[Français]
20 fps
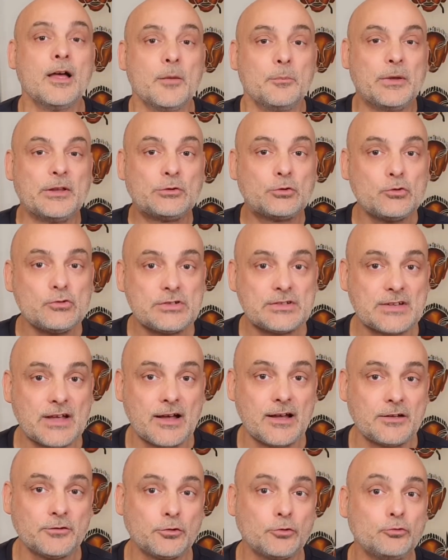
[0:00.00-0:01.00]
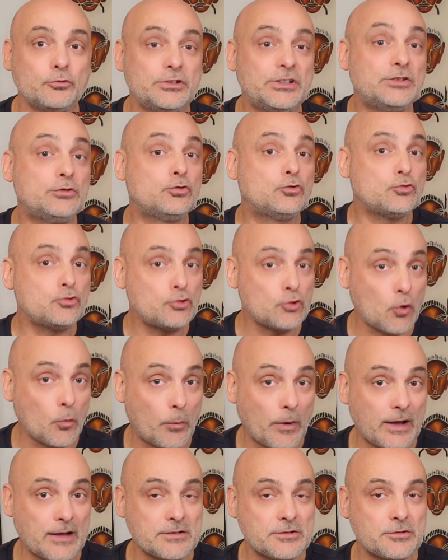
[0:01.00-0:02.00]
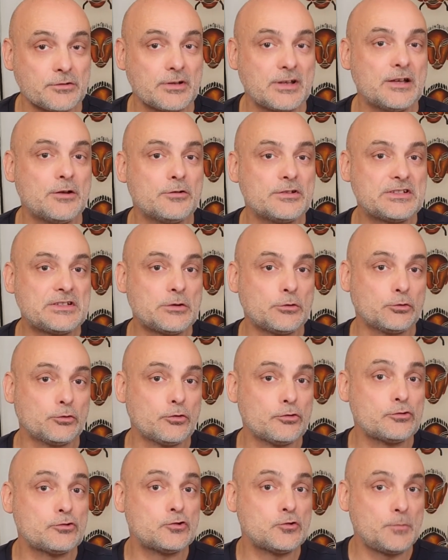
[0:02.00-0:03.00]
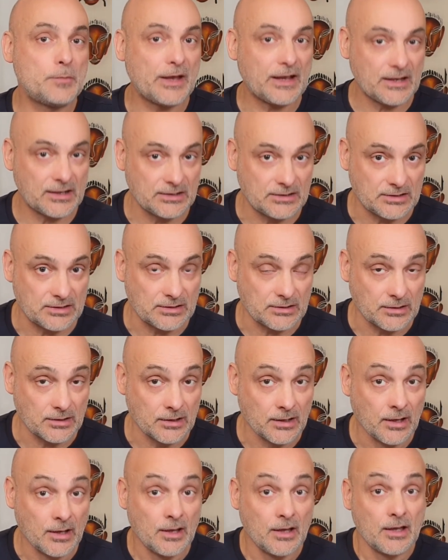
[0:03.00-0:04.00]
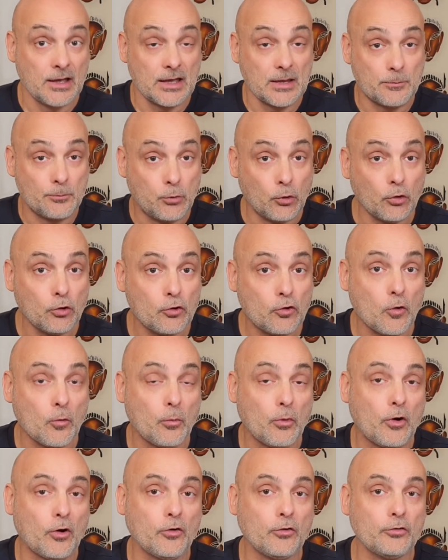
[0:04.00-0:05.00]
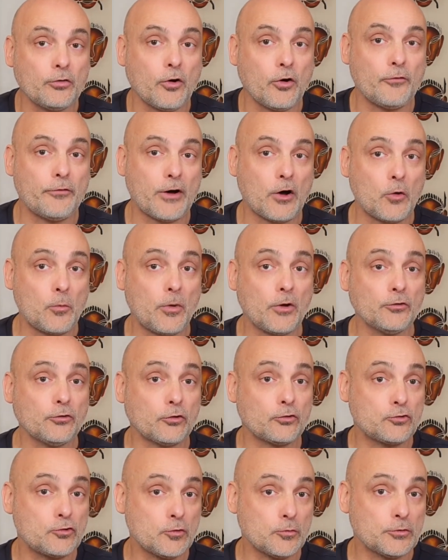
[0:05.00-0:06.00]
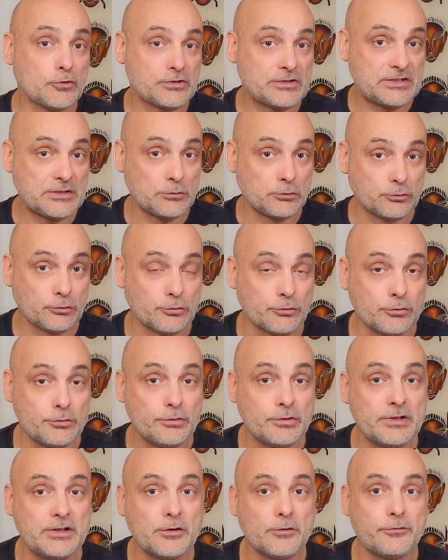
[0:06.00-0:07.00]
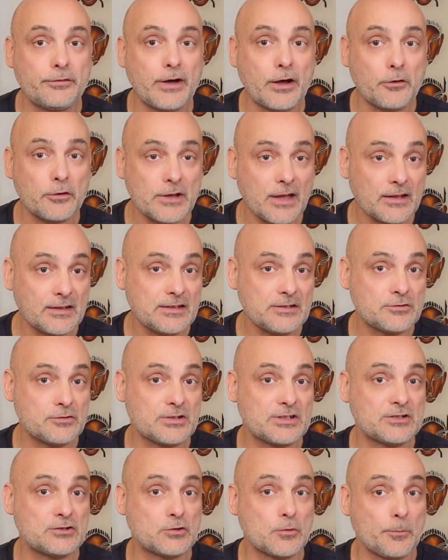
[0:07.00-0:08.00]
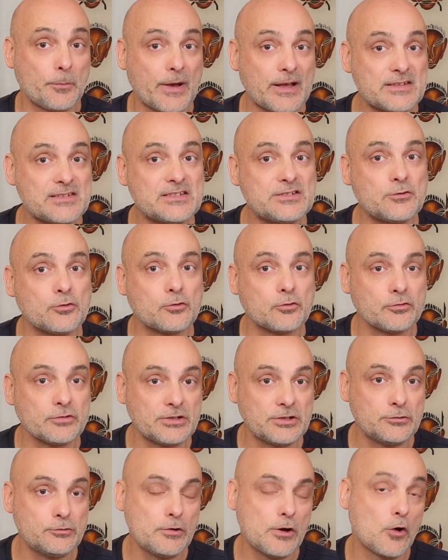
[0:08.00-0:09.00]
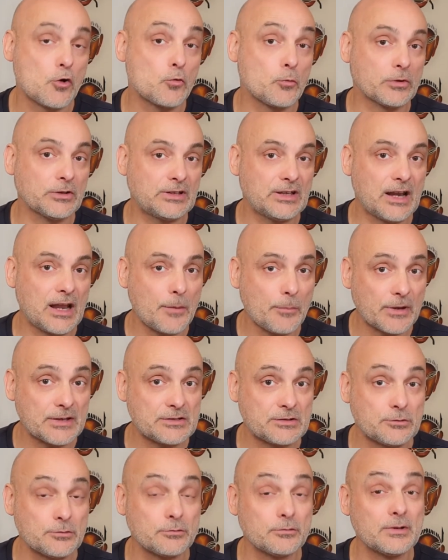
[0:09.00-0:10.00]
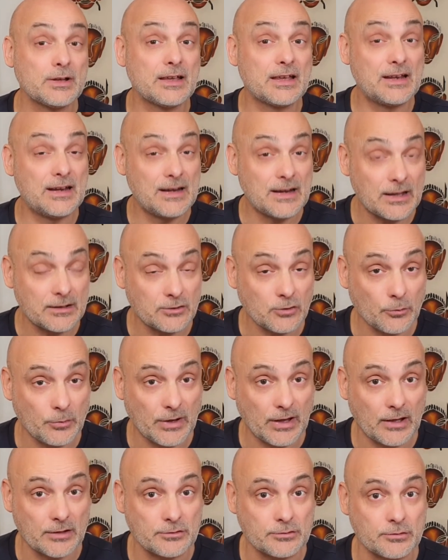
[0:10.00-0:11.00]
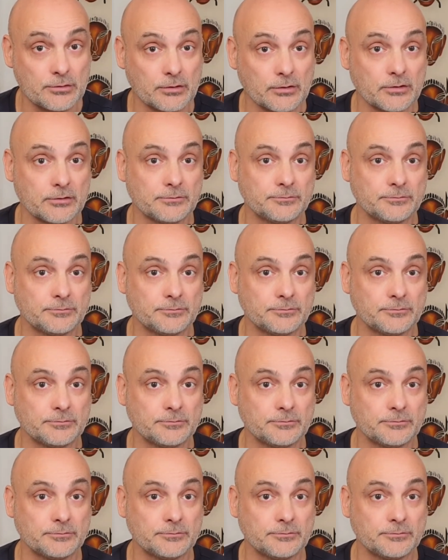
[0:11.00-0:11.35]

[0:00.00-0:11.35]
Mais tout ça ne nous dit toujours pas ce qu'est le CO2 supercritique. Et pour le comprendre, on va reprendre notre courbe de CO2 et on va regarder ce qui se passe si on continue à augmenter la pression et la température.